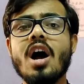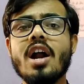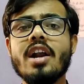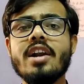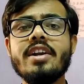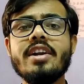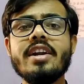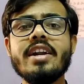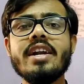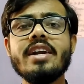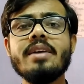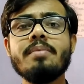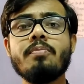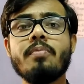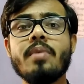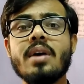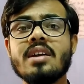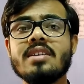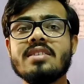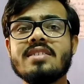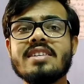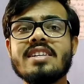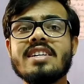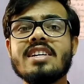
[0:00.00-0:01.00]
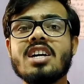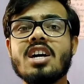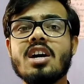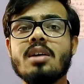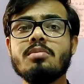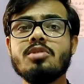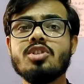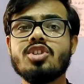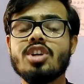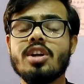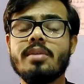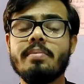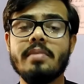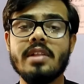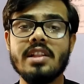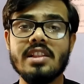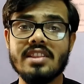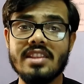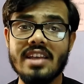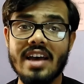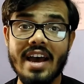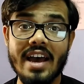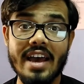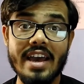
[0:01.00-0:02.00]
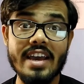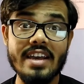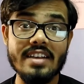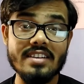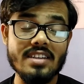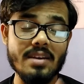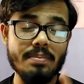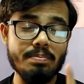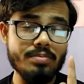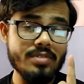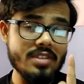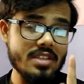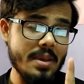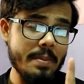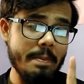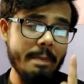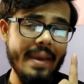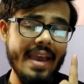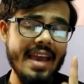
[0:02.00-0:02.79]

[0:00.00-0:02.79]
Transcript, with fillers: 100 परसेंट कमीशन मिलता है सबसे